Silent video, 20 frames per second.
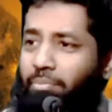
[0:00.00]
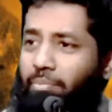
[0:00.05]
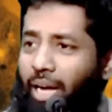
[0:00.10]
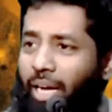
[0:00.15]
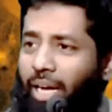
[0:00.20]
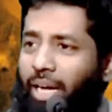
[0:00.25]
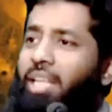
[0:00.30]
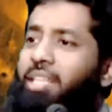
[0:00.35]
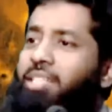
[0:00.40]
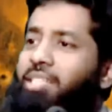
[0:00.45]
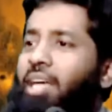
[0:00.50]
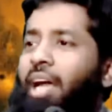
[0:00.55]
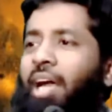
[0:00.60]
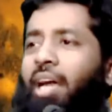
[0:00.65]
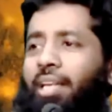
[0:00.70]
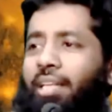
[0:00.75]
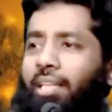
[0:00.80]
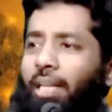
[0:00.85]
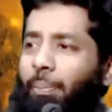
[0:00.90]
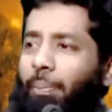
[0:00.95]
மரணிச்சா
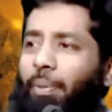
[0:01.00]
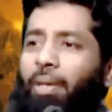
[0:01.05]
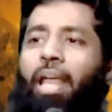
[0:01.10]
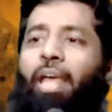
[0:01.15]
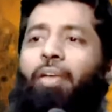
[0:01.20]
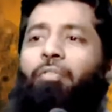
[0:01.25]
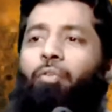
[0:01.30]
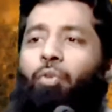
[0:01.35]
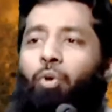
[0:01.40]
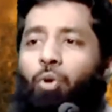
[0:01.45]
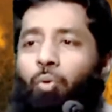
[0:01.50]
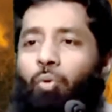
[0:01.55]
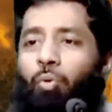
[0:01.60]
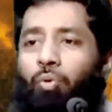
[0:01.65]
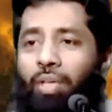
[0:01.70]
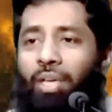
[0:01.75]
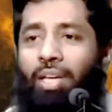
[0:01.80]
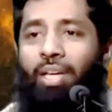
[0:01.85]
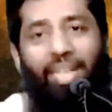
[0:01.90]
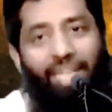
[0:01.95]
நீங்க எப்படி லைஃப் கொண்டு
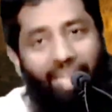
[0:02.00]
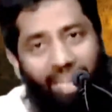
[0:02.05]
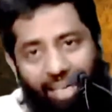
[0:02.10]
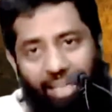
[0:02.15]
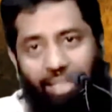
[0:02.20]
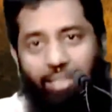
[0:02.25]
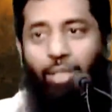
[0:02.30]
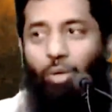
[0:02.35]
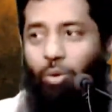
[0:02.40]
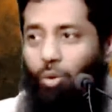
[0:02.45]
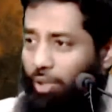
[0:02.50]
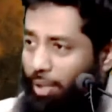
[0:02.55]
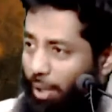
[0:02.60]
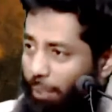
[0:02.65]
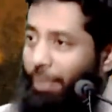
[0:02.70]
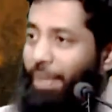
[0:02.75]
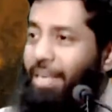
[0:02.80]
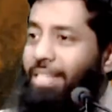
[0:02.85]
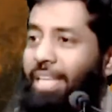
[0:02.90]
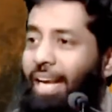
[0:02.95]
போவீங்க எங்கள
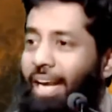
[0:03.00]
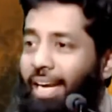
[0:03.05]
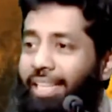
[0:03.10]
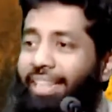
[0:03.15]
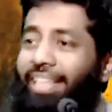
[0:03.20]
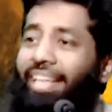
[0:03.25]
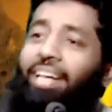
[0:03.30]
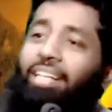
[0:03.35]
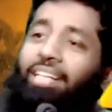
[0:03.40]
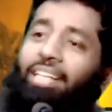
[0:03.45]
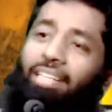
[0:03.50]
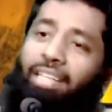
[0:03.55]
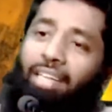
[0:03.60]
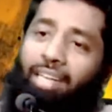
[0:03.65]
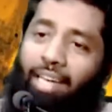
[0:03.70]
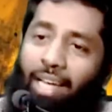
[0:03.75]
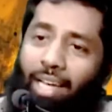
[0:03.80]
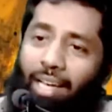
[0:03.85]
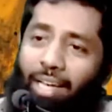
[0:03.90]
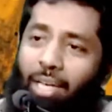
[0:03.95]
சகோதரர்கள் பேசுறாங்க எந்த
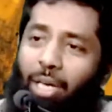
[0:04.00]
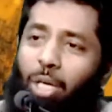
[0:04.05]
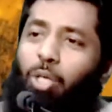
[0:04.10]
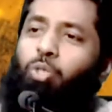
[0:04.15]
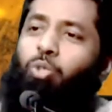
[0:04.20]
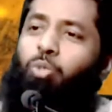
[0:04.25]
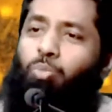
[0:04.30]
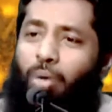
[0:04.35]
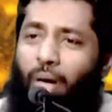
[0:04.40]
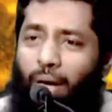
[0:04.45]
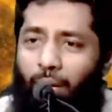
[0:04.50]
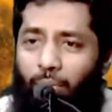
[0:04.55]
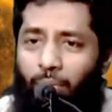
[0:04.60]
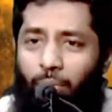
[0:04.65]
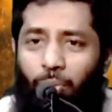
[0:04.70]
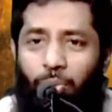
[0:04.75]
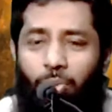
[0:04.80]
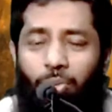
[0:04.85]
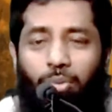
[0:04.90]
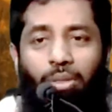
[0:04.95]
கட்டத்துலன்னா சும்மா
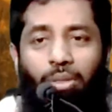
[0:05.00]
ஒரு